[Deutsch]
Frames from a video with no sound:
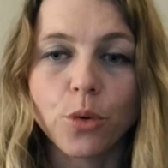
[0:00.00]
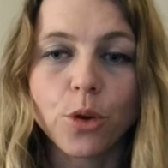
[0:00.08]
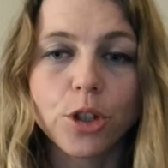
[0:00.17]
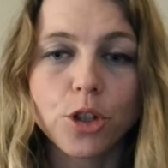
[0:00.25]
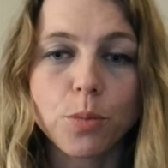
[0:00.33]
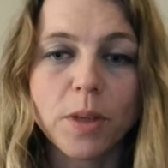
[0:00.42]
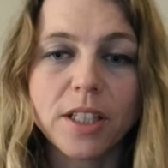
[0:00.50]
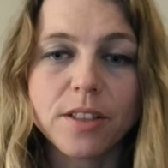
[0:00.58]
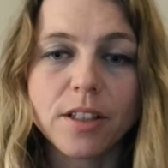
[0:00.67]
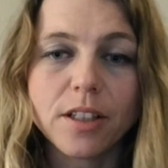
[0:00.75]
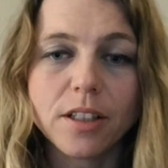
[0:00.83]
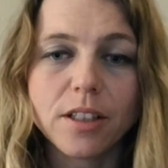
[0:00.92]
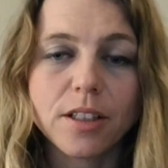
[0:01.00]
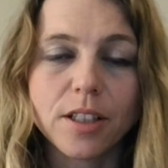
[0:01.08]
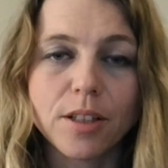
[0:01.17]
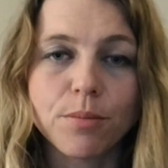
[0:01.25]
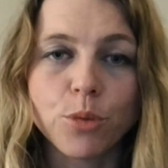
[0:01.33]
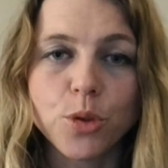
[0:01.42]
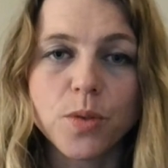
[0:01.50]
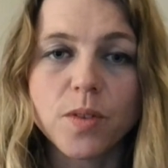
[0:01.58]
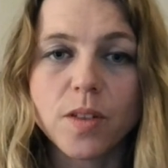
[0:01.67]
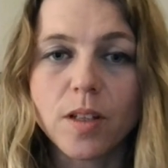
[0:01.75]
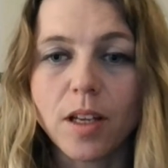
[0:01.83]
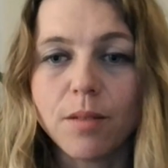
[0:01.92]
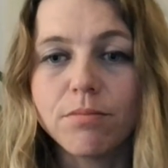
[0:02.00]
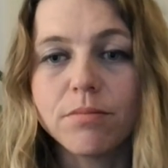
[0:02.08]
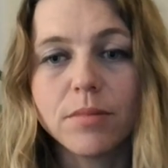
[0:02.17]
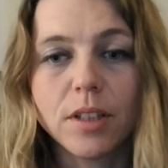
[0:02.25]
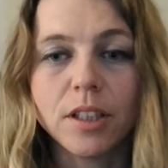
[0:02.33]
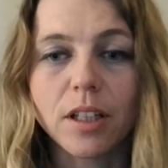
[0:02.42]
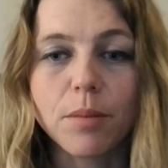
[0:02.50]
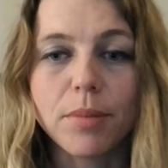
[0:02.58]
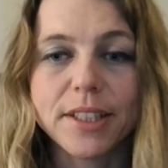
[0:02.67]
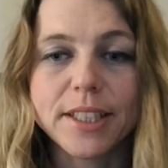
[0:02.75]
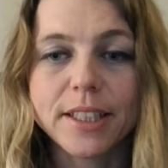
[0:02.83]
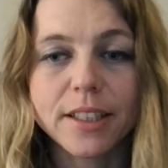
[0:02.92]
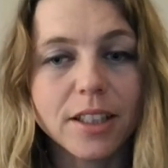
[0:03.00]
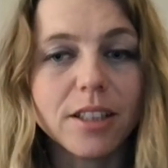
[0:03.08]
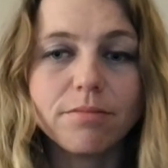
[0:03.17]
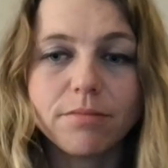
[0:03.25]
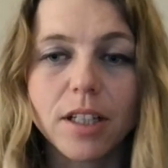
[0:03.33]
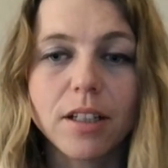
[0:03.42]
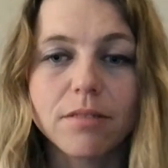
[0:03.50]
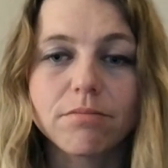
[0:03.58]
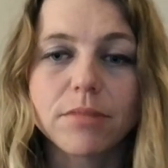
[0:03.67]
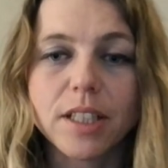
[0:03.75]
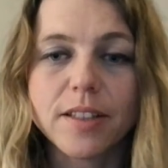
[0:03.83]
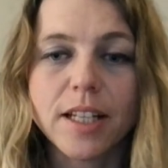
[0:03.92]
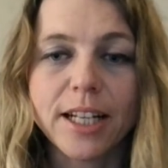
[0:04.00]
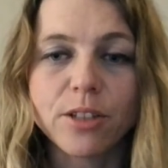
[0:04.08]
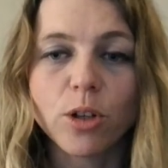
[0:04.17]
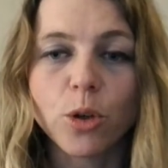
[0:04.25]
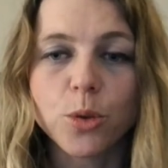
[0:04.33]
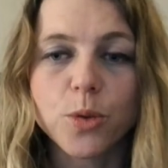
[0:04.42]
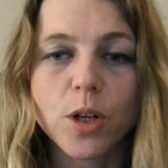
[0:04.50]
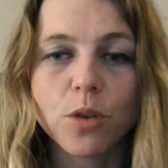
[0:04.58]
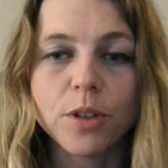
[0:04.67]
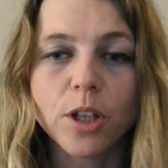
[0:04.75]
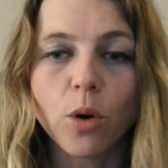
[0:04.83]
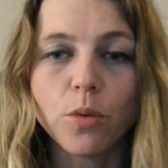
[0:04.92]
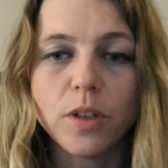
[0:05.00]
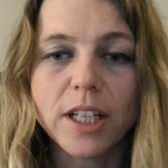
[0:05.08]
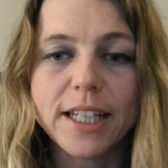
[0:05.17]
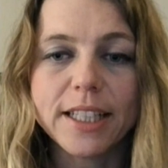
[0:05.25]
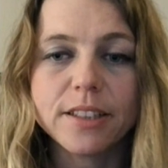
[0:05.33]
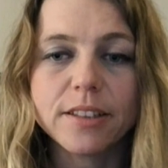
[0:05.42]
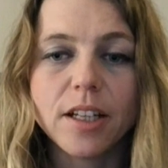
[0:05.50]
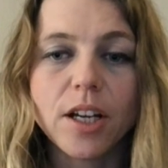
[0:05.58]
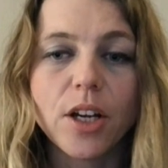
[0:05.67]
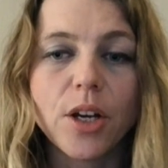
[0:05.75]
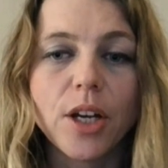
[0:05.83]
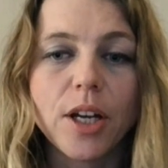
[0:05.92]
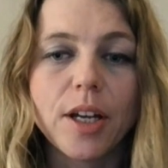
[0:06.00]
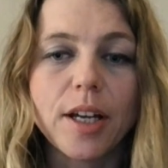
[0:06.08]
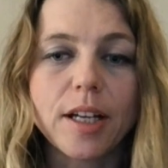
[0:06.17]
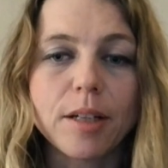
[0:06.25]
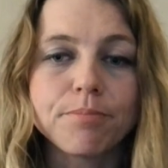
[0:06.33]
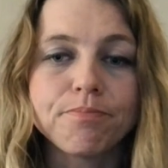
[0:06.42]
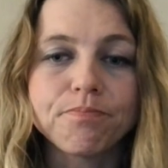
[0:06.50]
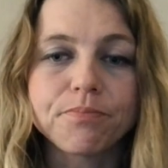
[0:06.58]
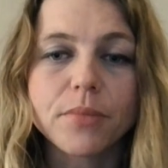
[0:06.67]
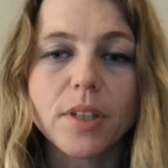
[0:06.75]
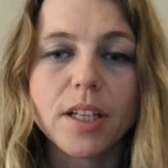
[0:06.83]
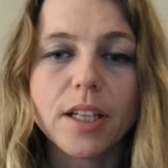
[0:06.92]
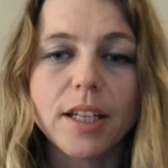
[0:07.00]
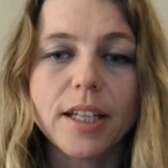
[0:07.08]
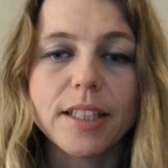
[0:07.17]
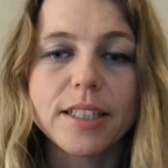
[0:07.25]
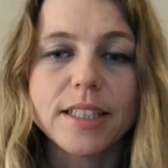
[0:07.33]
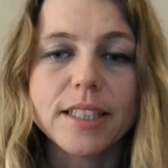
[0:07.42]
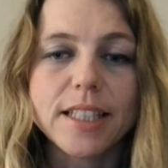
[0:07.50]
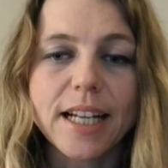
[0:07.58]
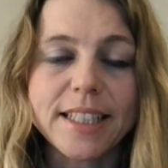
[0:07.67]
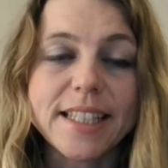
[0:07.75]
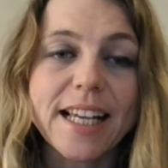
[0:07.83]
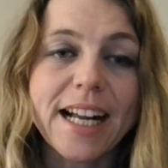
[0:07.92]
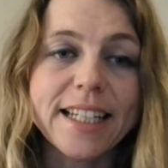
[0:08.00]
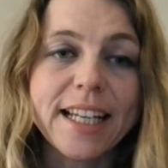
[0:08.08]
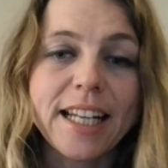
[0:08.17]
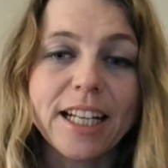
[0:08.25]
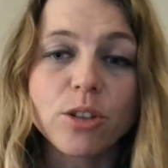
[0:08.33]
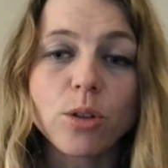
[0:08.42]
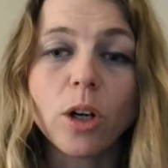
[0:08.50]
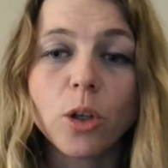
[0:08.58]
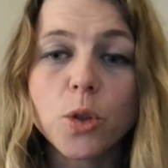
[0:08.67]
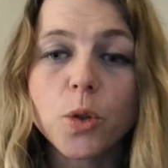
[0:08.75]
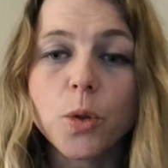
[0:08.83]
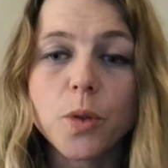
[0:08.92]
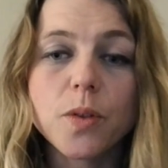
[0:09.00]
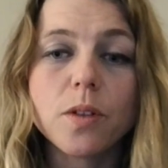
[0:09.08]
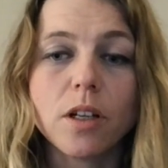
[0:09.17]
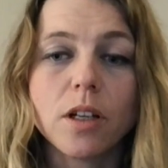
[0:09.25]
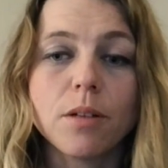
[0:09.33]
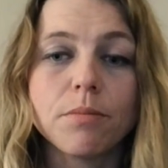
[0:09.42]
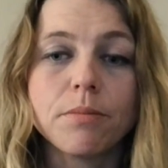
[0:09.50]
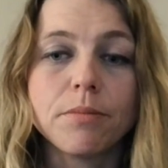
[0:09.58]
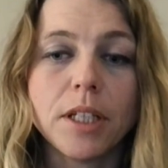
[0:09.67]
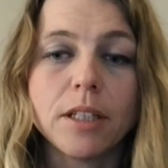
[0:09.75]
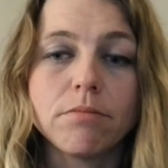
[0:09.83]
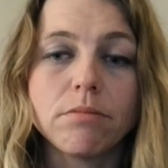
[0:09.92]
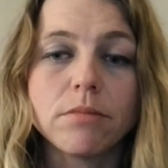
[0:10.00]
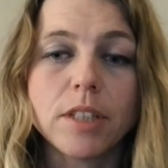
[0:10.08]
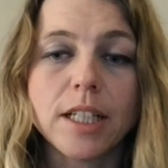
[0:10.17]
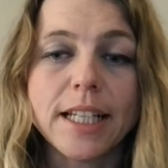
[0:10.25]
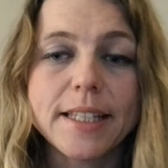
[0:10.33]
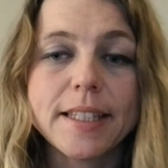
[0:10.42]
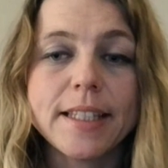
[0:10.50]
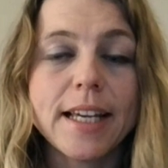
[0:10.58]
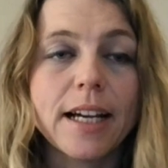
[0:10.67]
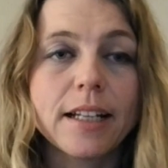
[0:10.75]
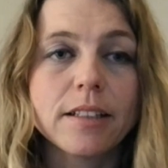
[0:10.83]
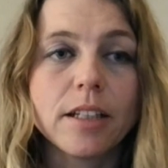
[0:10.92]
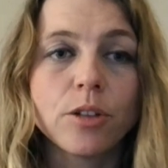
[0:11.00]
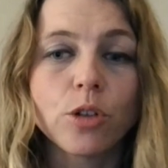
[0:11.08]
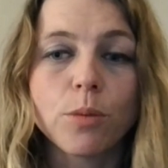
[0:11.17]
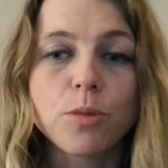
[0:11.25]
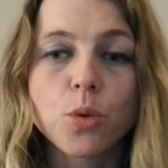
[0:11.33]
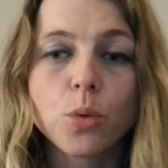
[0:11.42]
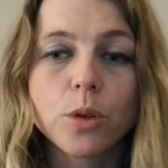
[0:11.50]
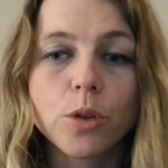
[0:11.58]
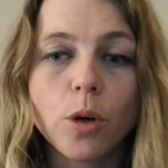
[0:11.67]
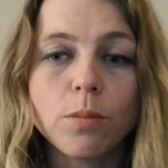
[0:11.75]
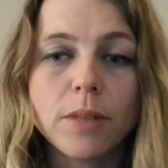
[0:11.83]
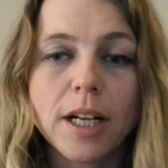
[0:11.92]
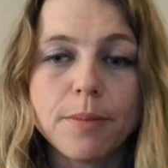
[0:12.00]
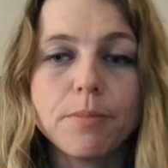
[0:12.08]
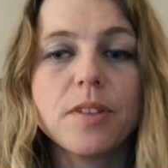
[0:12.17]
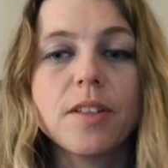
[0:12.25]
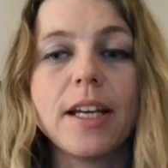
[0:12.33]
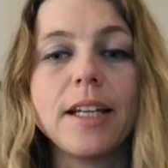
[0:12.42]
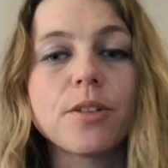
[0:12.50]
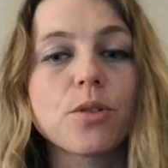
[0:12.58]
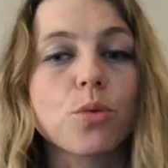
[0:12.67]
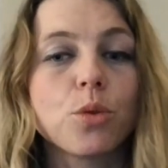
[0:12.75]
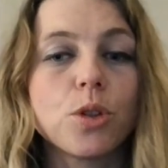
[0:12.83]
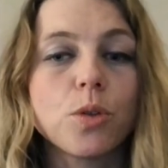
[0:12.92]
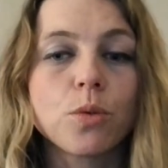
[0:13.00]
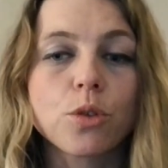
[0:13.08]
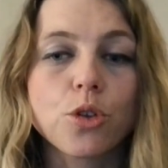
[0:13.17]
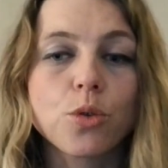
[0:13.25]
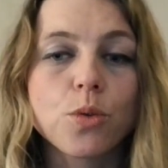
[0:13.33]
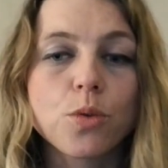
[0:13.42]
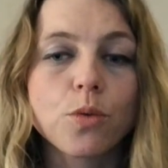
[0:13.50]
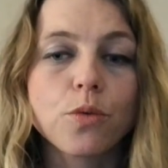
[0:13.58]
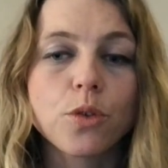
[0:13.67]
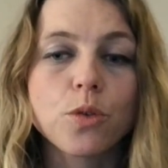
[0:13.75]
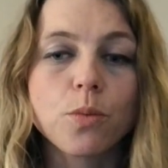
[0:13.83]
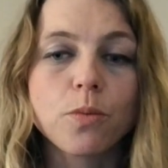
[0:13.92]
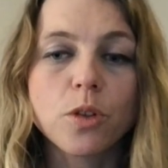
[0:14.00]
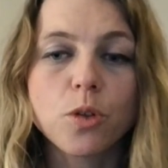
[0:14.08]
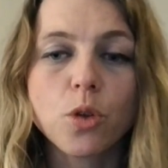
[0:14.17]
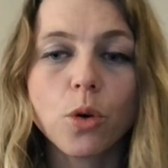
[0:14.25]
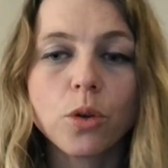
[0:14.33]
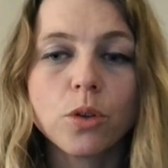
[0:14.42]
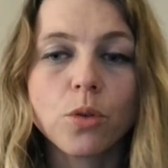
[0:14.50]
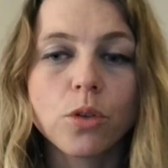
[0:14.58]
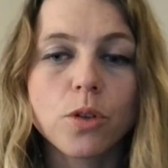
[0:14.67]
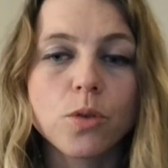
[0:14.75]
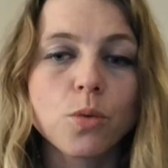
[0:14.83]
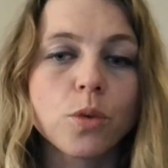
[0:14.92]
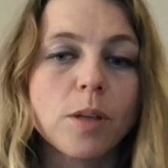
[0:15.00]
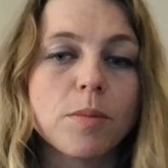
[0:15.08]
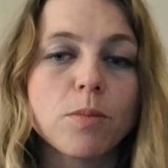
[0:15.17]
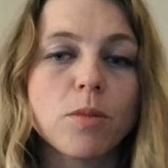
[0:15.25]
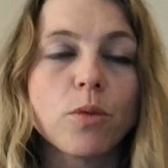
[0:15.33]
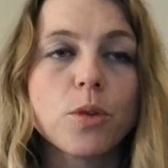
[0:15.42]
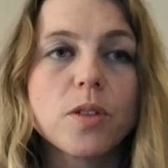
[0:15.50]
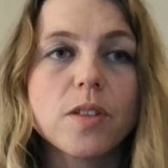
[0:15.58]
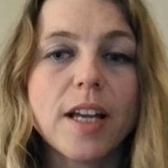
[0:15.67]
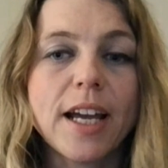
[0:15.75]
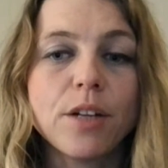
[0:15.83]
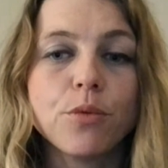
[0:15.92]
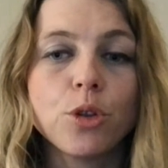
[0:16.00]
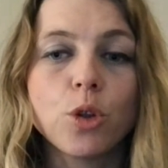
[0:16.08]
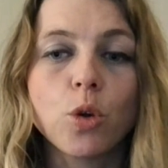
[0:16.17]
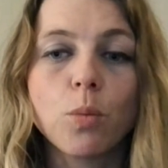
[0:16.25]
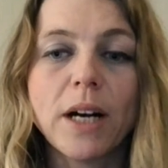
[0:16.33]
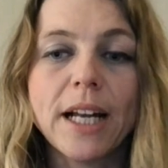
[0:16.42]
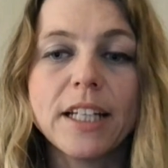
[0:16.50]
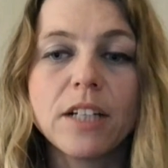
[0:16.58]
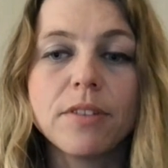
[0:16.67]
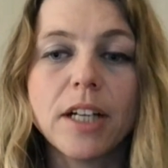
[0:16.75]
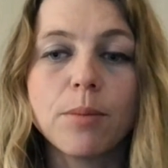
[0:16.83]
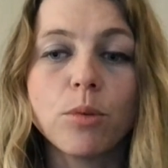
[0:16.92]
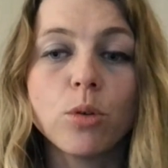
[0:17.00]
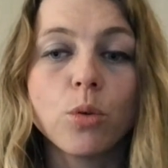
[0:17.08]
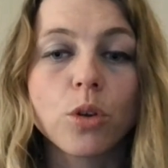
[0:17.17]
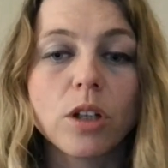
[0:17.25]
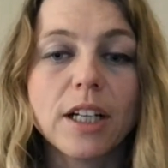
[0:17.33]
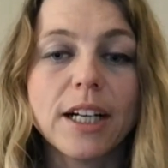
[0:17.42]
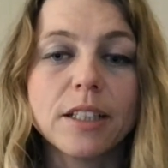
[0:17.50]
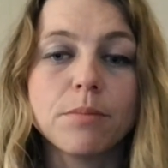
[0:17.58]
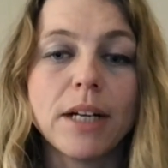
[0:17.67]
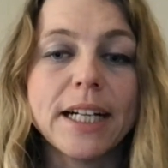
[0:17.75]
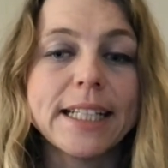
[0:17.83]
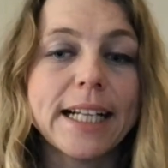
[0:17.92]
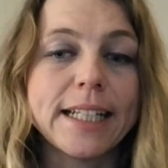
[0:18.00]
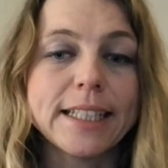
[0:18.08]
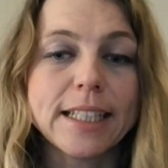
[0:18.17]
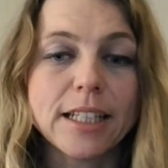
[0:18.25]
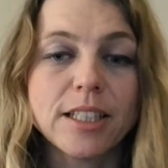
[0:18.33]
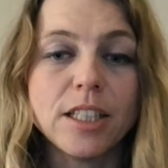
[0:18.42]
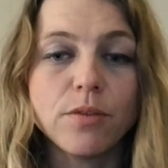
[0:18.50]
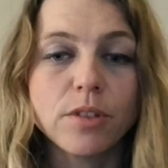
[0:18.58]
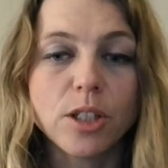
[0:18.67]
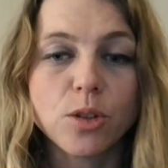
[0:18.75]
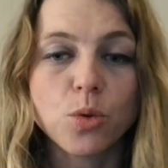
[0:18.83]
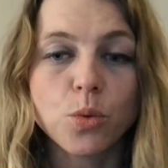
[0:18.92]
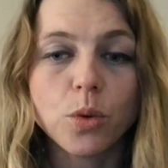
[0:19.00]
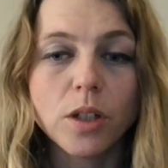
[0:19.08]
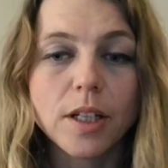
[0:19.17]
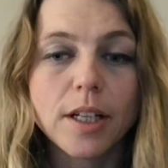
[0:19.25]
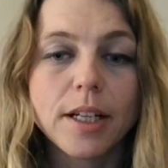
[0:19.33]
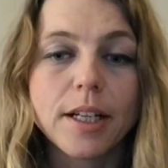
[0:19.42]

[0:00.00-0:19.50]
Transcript: früher oder später äh, müssen sie eben ihre Batterie ähm, des Elektroautos auch wieder aufladen. Ähm, da die Zahl der Elektroautos ähm, in den letzten Jahren enorm zugenommen hat, sei es durch Unterstützung von Subventionen oder zunehmende Bewusstsein für die globale Erwerbung oder gar den Mangel Alternativen dazu,